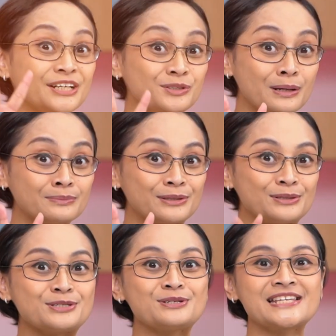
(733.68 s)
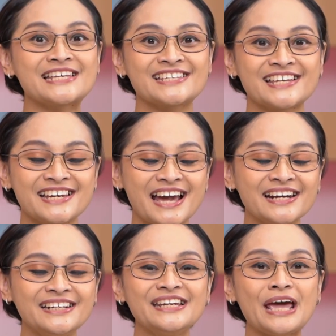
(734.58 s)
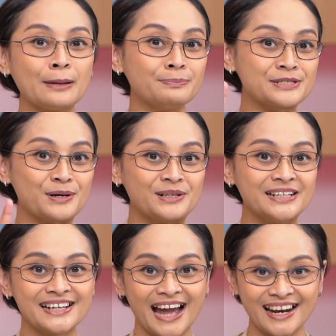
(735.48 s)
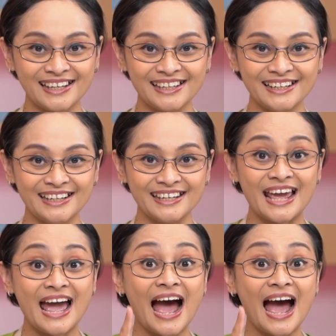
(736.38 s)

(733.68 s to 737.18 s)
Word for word: Kedua menu sudah saya sajikan di episode kali ini.